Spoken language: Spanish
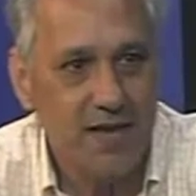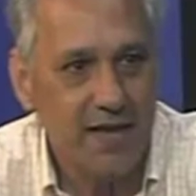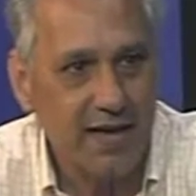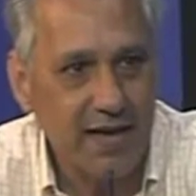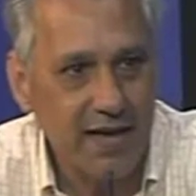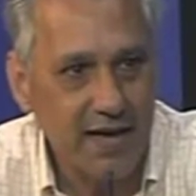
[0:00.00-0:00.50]

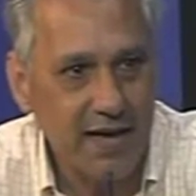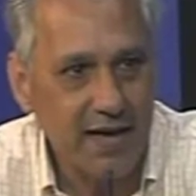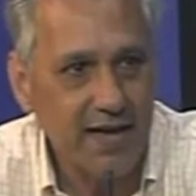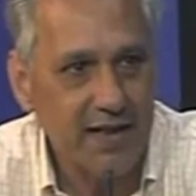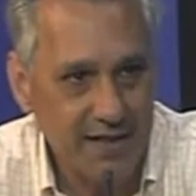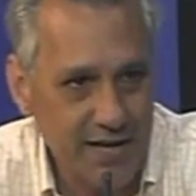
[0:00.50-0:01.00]

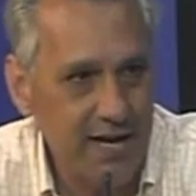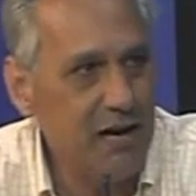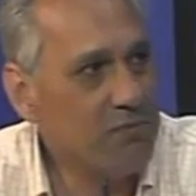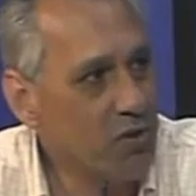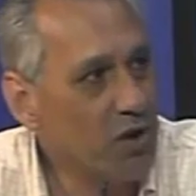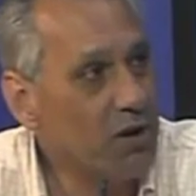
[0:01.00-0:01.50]
eh, tiene
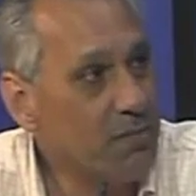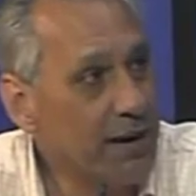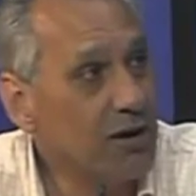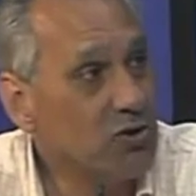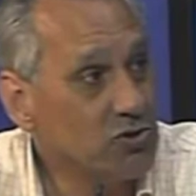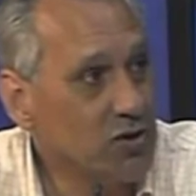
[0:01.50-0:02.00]
el poder
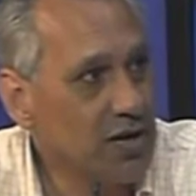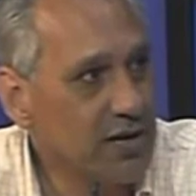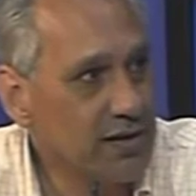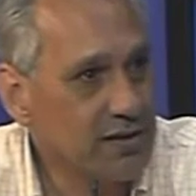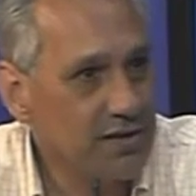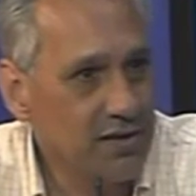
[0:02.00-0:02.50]
para controlar.
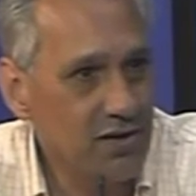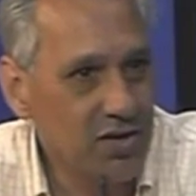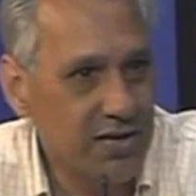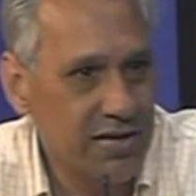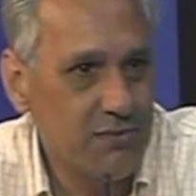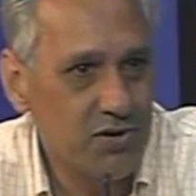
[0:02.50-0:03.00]
Lo
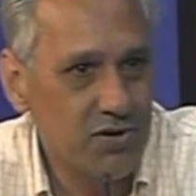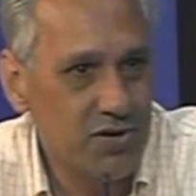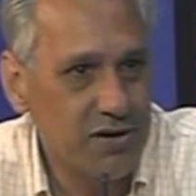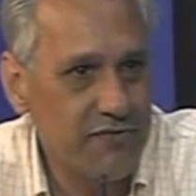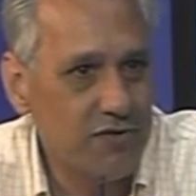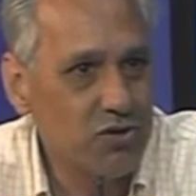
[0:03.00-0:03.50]
que mm. estamos
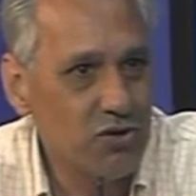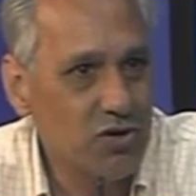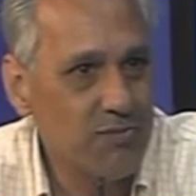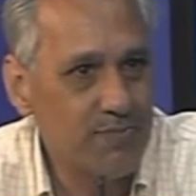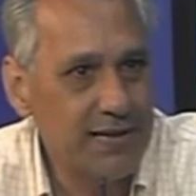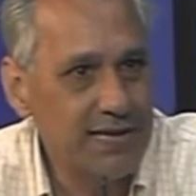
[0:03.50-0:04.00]
en el
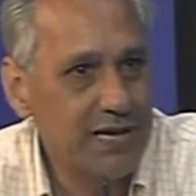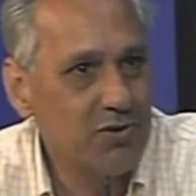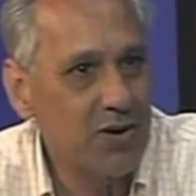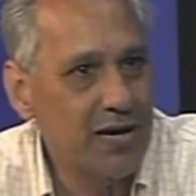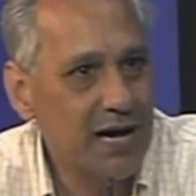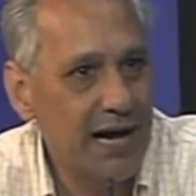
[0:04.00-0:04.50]
fondo
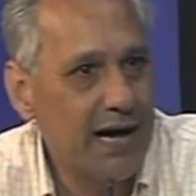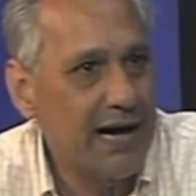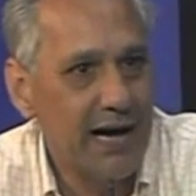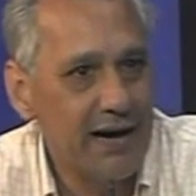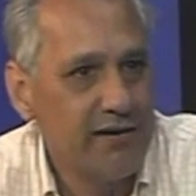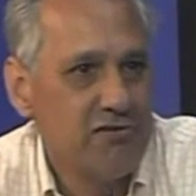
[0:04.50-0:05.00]
planteando
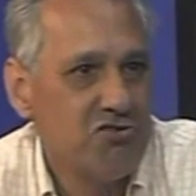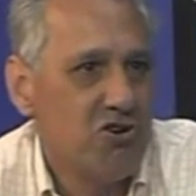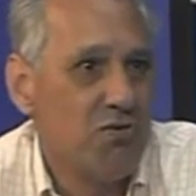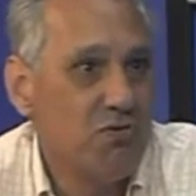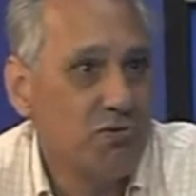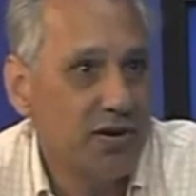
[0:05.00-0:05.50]
acá, no
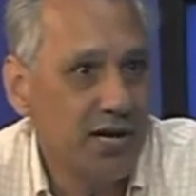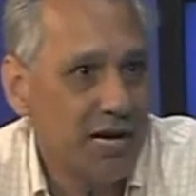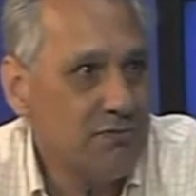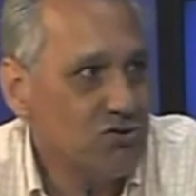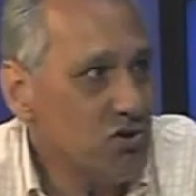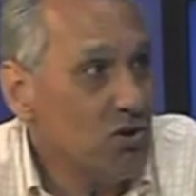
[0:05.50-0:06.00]
como un
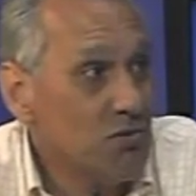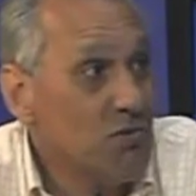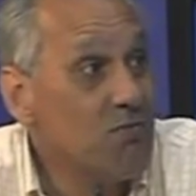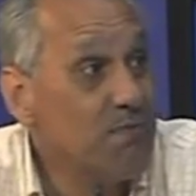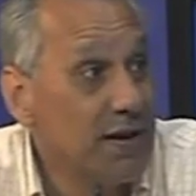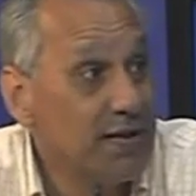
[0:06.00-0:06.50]
reclamo, sino como
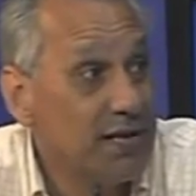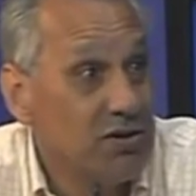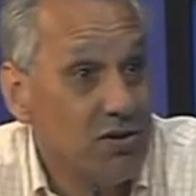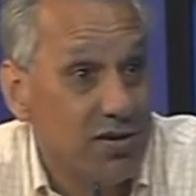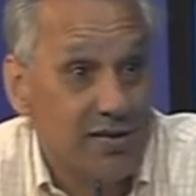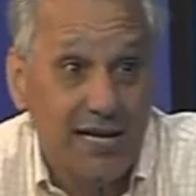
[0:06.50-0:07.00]
un
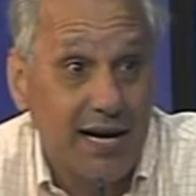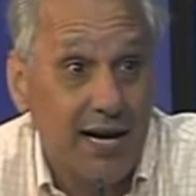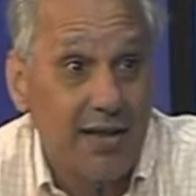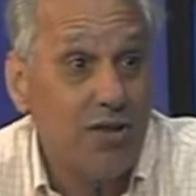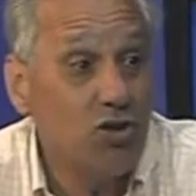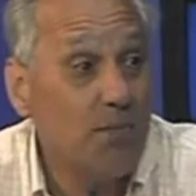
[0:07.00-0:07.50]
planteo, que
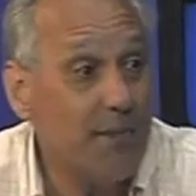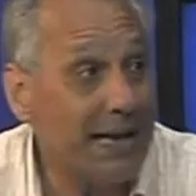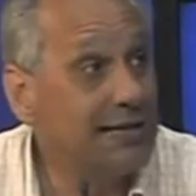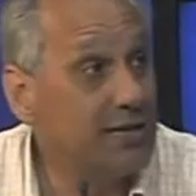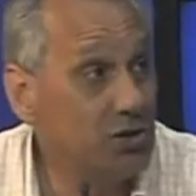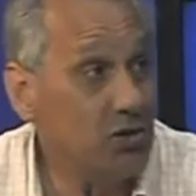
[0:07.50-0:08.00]
trasladando el
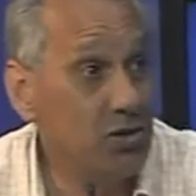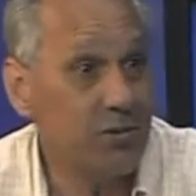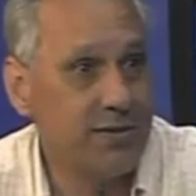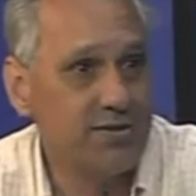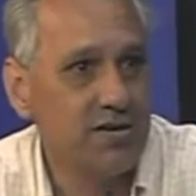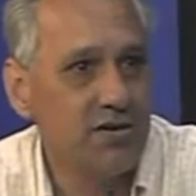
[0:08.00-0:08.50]
planteo de los
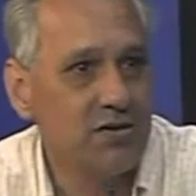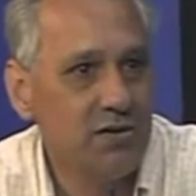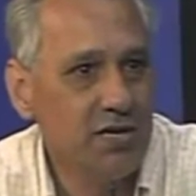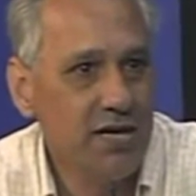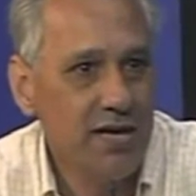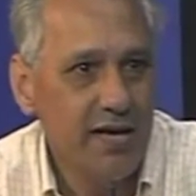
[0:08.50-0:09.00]
vecinos,
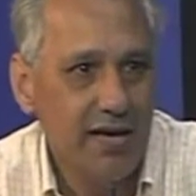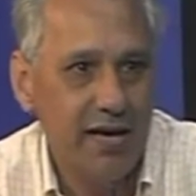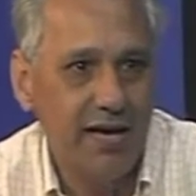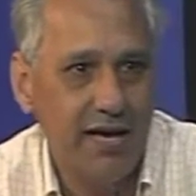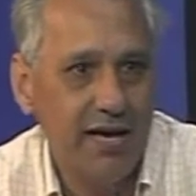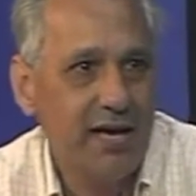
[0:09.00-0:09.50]

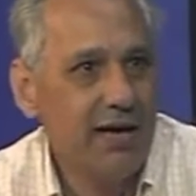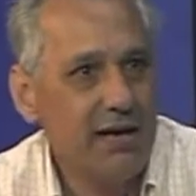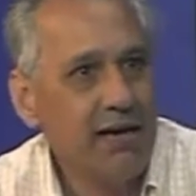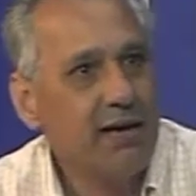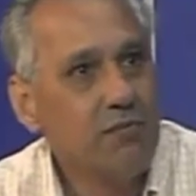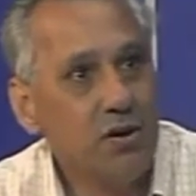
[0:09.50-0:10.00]
es que,
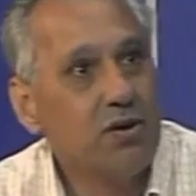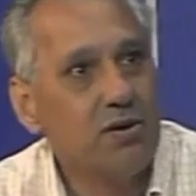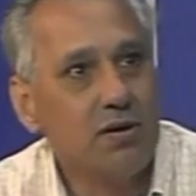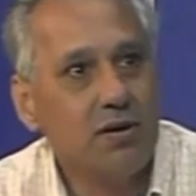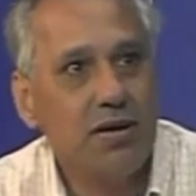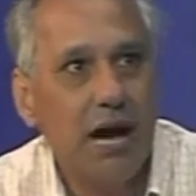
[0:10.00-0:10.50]
bueno,
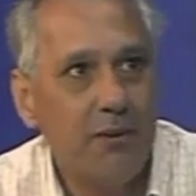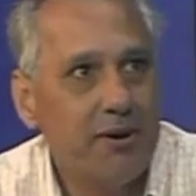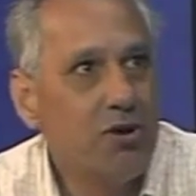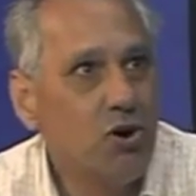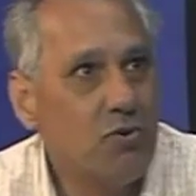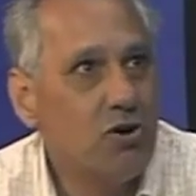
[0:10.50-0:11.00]
a
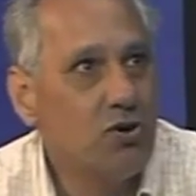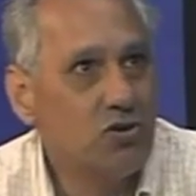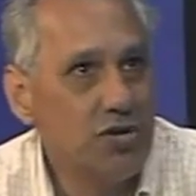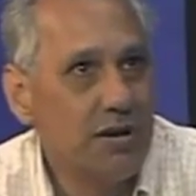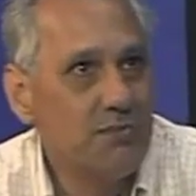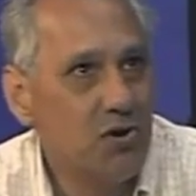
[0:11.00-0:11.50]
ver cómo
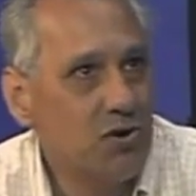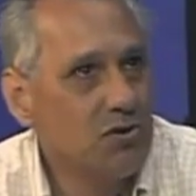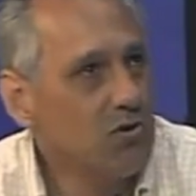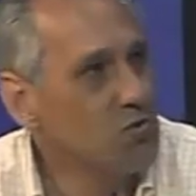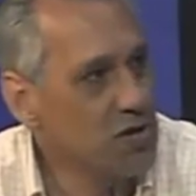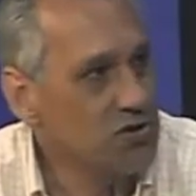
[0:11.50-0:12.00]
encontramos
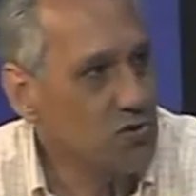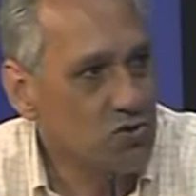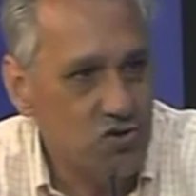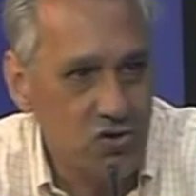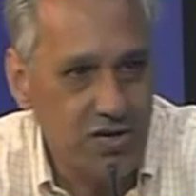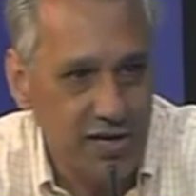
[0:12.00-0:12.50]
una
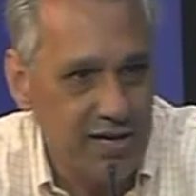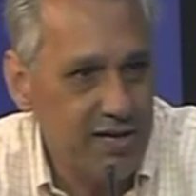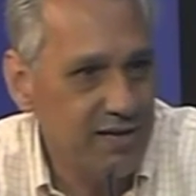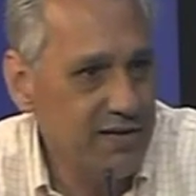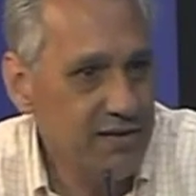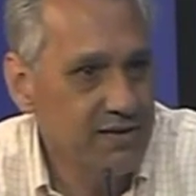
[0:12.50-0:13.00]
solución
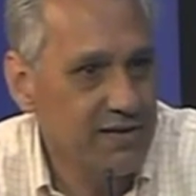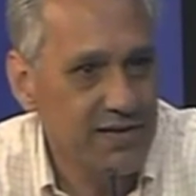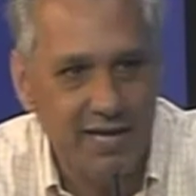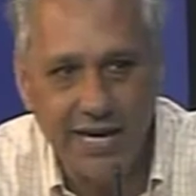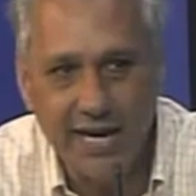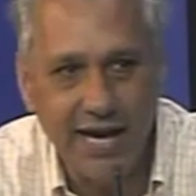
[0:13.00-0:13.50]
que
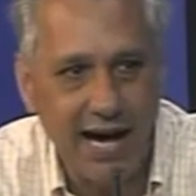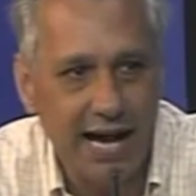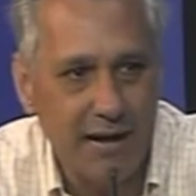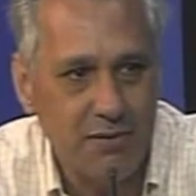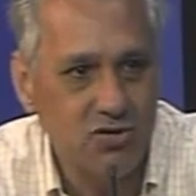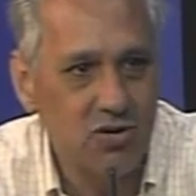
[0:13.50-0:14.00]
deje a
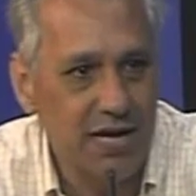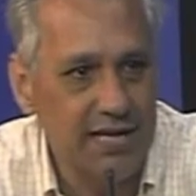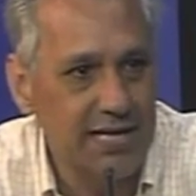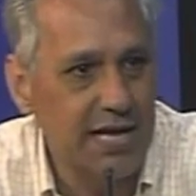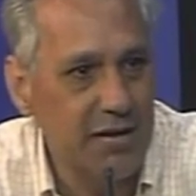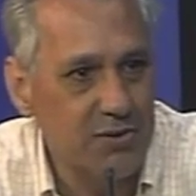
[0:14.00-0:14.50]
la mayor
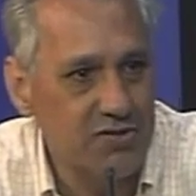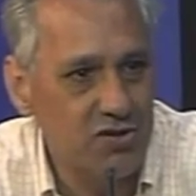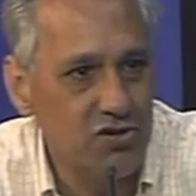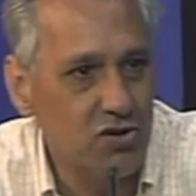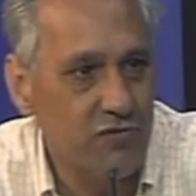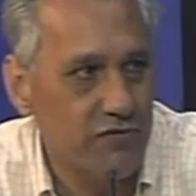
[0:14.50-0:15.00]
cantidad de
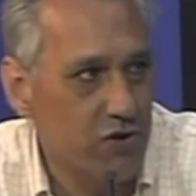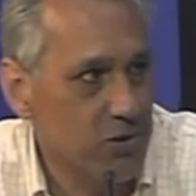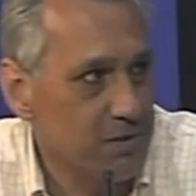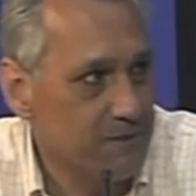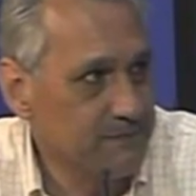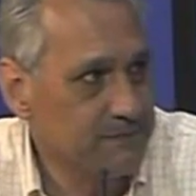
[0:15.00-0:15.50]
vecinos conforme.